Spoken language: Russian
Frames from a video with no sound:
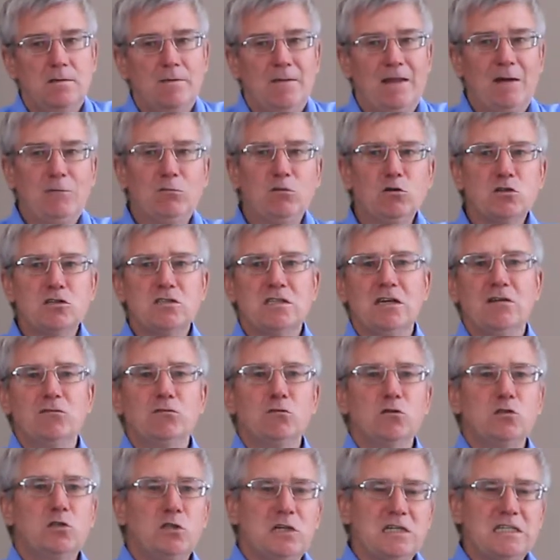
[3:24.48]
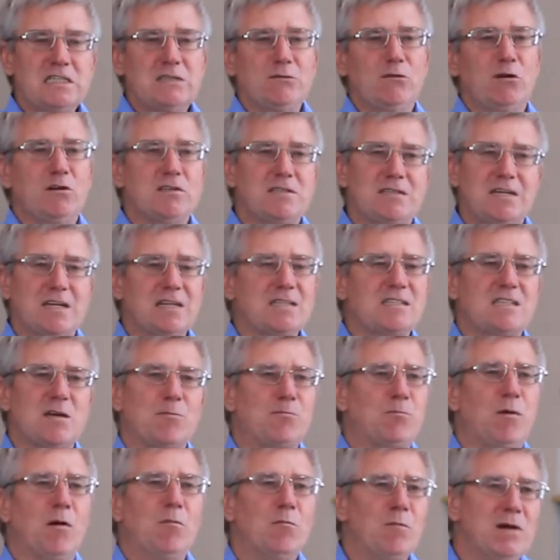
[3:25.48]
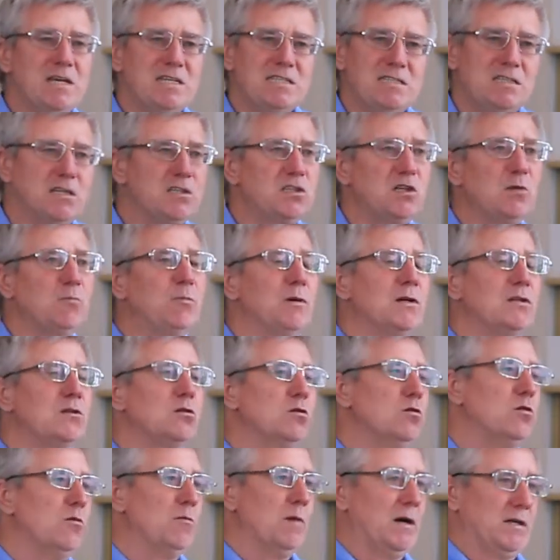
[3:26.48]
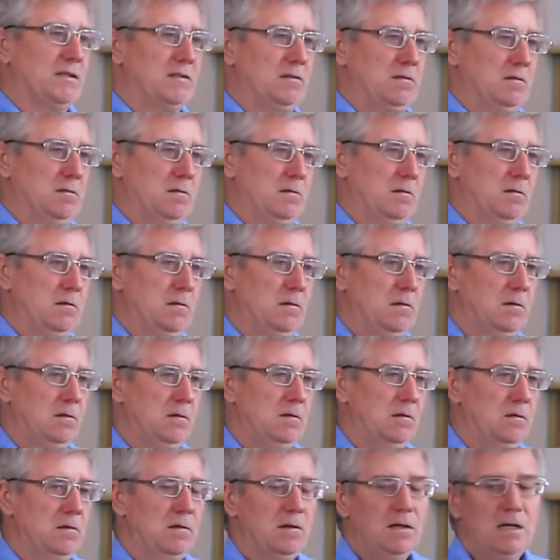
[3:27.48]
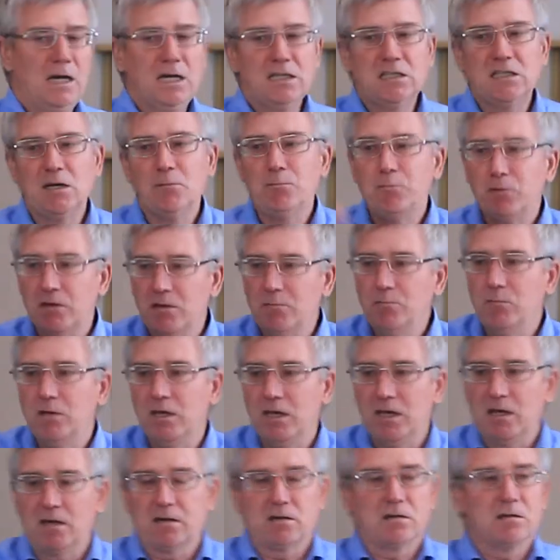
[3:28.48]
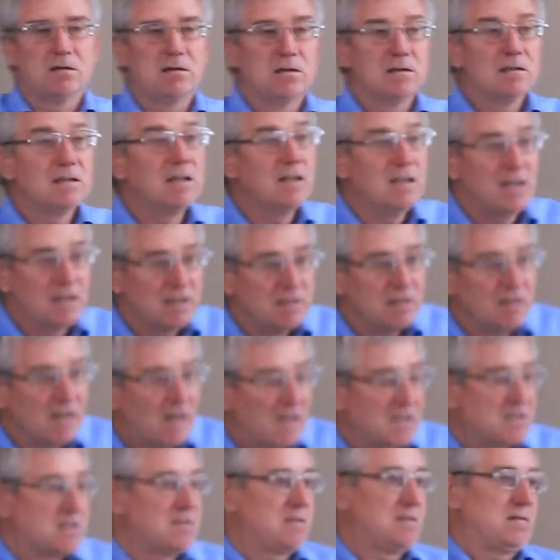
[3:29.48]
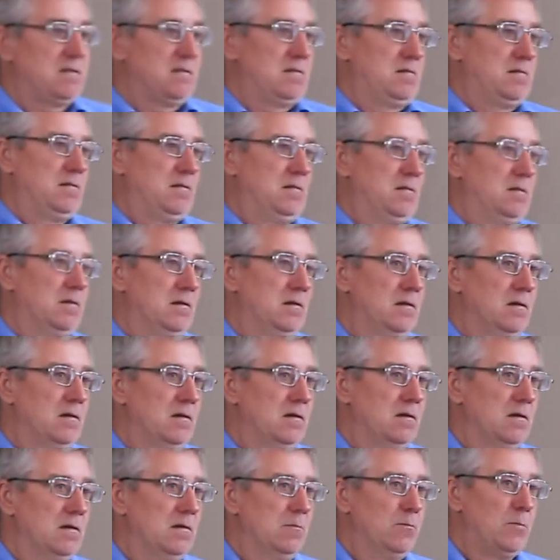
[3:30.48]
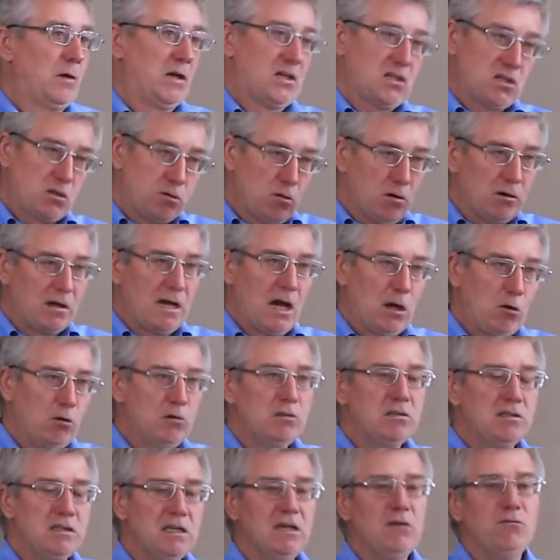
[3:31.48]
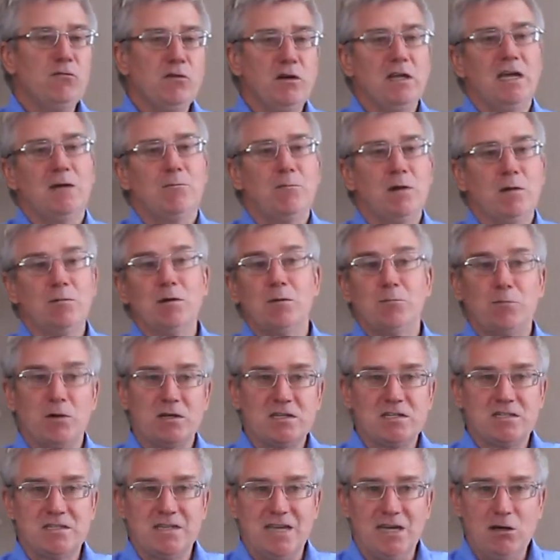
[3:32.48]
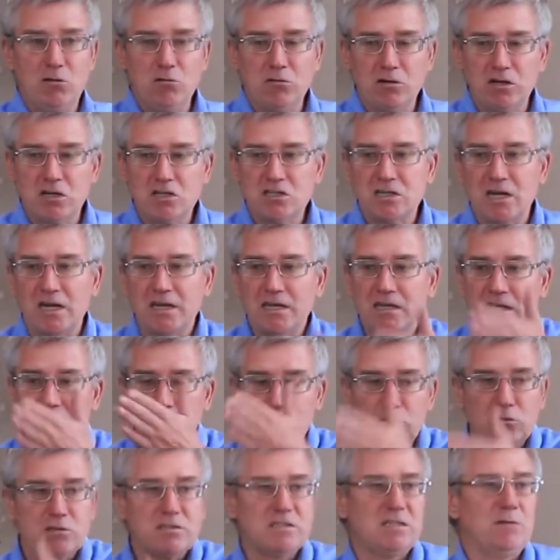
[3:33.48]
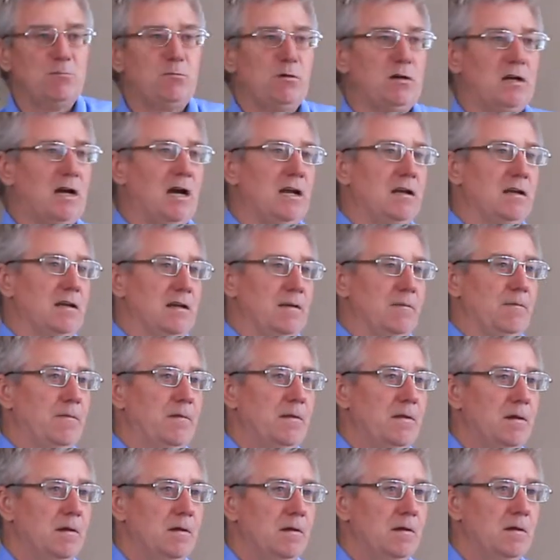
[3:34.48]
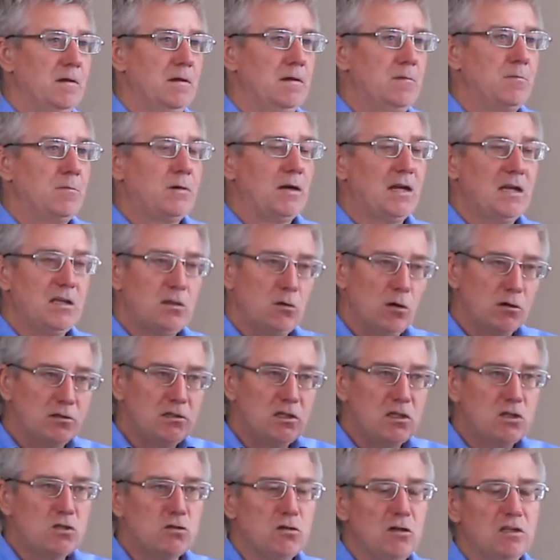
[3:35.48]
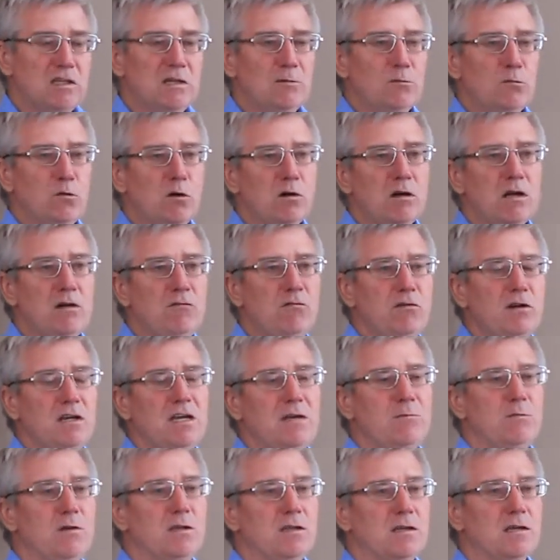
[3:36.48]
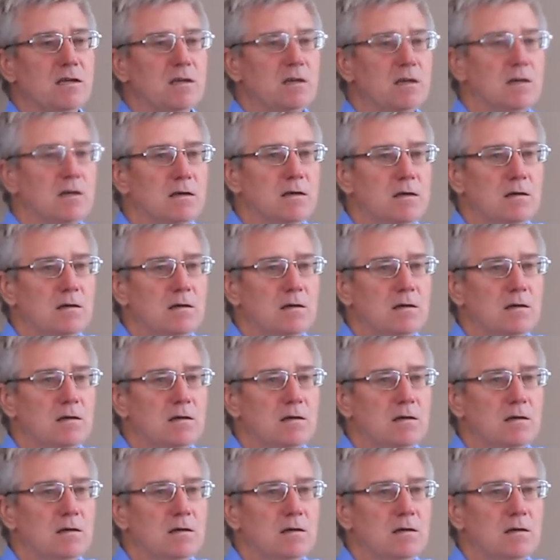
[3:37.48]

Нам нужно внутри своего сердца помыслить и подумать. Это пример для нас. Прошло короткое время, мы посели урожай и его собрали. Пройдет еще немного времени,